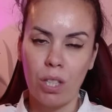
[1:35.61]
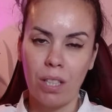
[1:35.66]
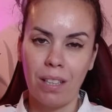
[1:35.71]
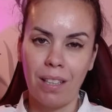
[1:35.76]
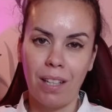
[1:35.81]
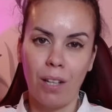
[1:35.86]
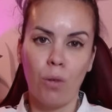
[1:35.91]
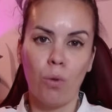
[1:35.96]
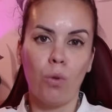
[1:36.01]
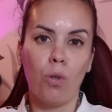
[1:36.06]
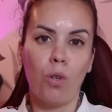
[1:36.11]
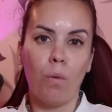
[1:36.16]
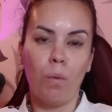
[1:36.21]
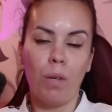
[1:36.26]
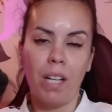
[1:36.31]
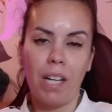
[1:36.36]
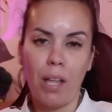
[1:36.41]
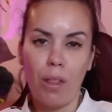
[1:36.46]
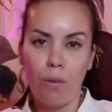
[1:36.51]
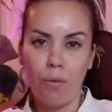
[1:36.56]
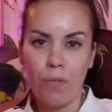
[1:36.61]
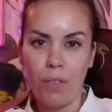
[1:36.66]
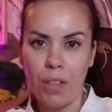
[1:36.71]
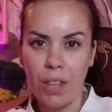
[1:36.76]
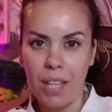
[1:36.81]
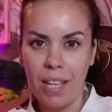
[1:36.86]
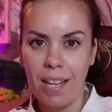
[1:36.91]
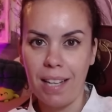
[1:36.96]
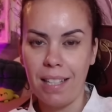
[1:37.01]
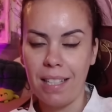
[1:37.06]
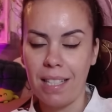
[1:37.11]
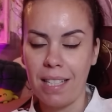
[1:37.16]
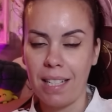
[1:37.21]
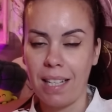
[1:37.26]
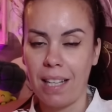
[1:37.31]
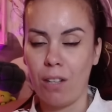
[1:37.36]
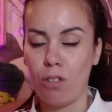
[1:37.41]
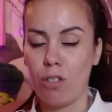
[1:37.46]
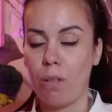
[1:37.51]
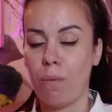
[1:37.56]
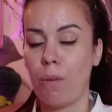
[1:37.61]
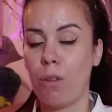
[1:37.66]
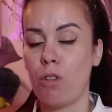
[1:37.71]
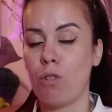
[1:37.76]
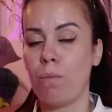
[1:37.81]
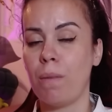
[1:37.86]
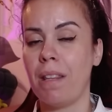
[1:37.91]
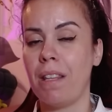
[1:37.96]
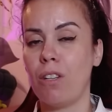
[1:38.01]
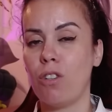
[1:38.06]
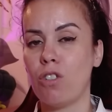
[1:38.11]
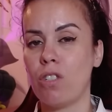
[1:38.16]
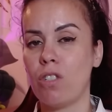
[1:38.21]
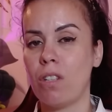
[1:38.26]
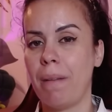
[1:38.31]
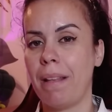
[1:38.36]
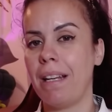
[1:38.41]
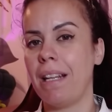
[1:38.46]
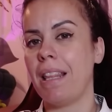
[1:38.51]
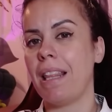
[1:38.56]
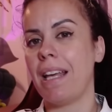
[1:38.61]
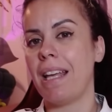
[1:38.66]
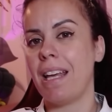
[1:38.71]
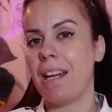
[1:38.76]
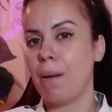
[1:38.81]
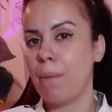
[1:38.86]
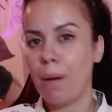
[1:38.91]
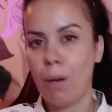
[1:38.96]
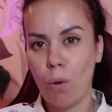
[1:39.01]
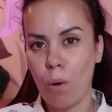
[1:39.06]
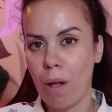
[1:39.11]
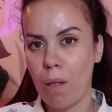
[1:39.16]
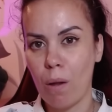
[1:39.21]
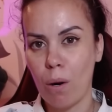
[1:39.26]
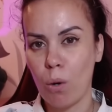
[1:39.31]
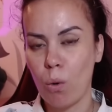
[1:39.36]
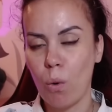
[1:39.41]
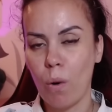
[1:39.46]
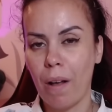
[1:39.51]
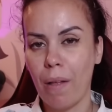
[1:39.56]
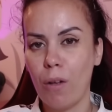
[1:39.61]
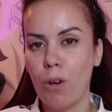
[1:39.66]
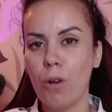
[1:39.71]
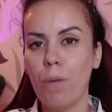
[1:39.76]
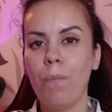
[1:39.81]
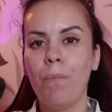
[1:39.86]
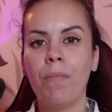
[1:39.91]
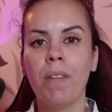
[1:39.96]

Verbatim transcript: sin tener un comunicado oficial y sin que los servicios médicos del Madrid hayan evaluado al jugador,